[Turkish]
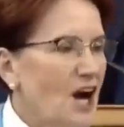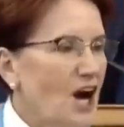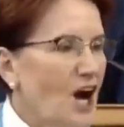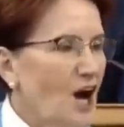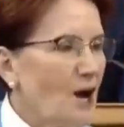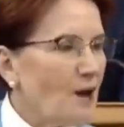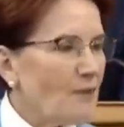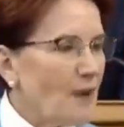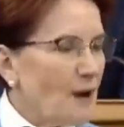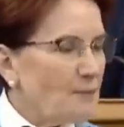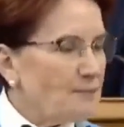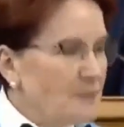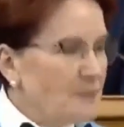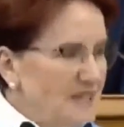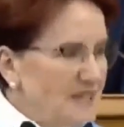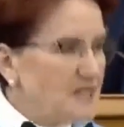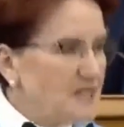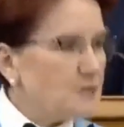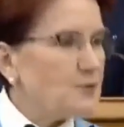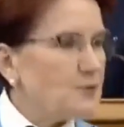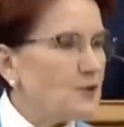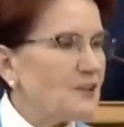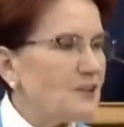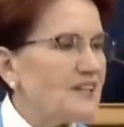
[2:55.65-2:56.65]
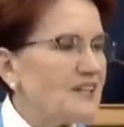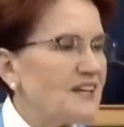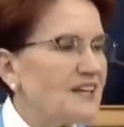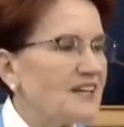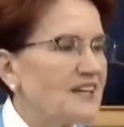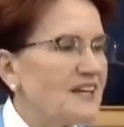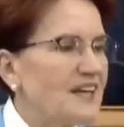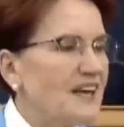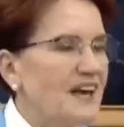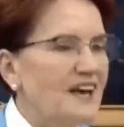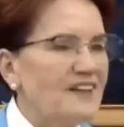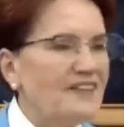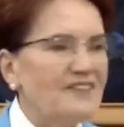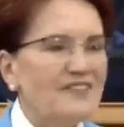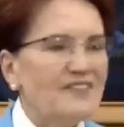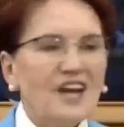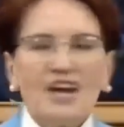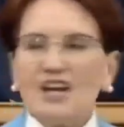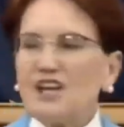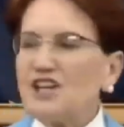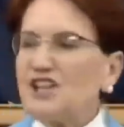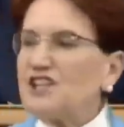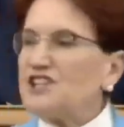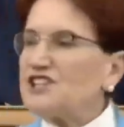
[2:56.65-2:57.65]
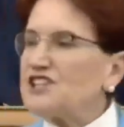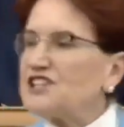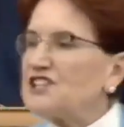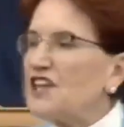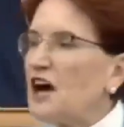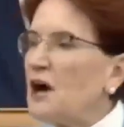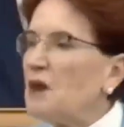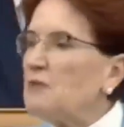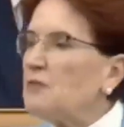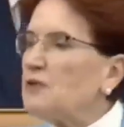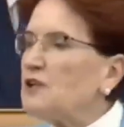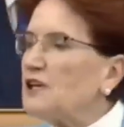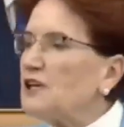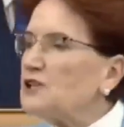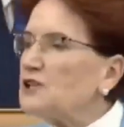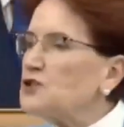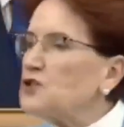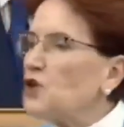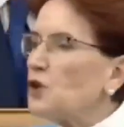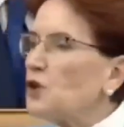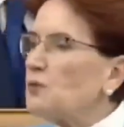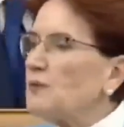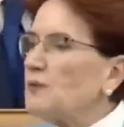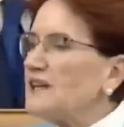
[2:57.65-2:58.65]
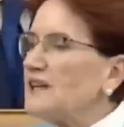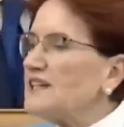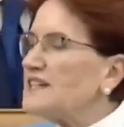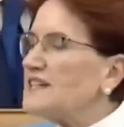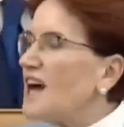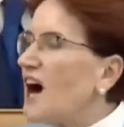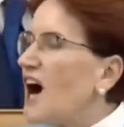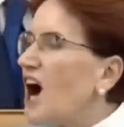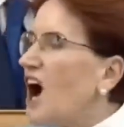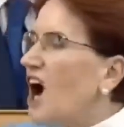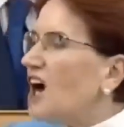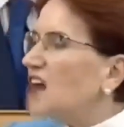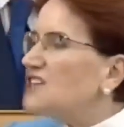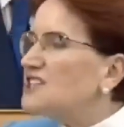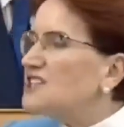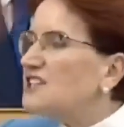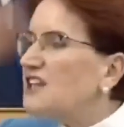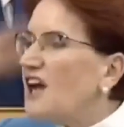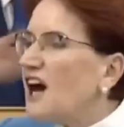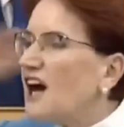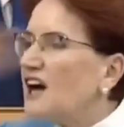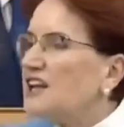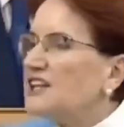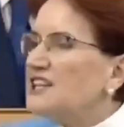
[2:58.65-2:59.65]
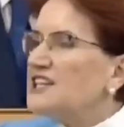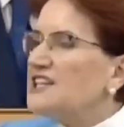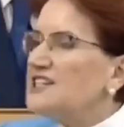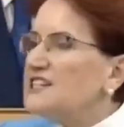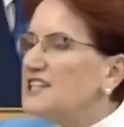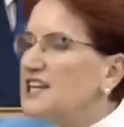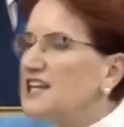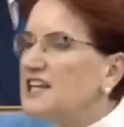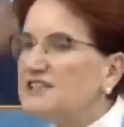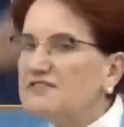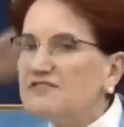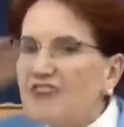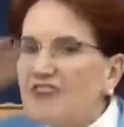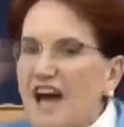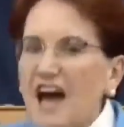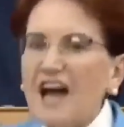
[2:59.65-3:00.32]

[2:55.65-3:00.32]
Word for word: Ama biz buradayken İstanbul'a çökmenize asla izin